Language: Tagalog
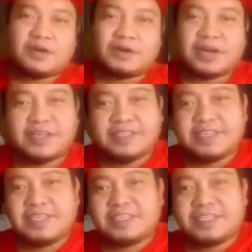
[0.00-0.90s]
Alright,
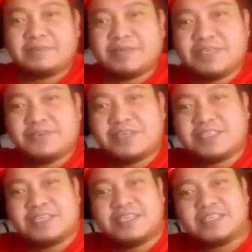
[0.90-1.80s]
yan at batiin ko
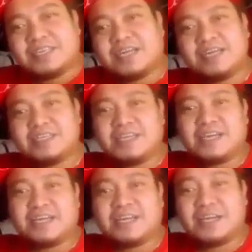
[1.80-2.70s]
lang saglit ang aking
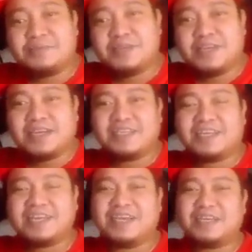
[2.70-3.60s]
uh, kaibigan,
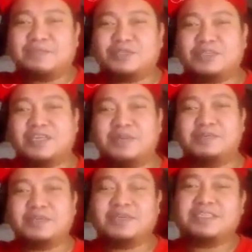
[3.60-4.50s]
ang aking butihing
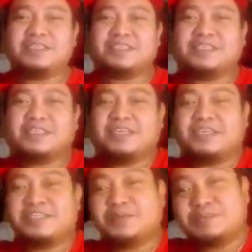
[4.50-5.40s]
kaibigan, yan si,
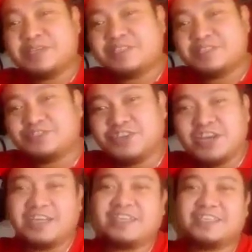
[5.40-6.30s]
uh, syempre si
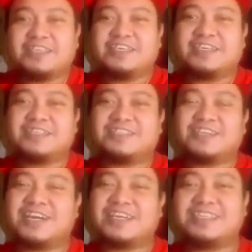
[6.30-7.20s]
Chang. Yan,
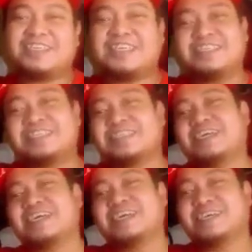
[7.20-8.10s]
Chang, yan at
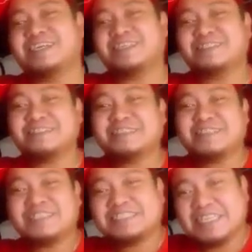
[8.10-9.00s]
uh,
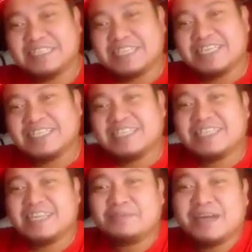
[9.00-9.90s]
dagdag edad
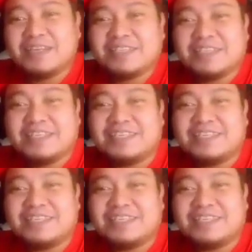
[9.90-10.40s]
na naman.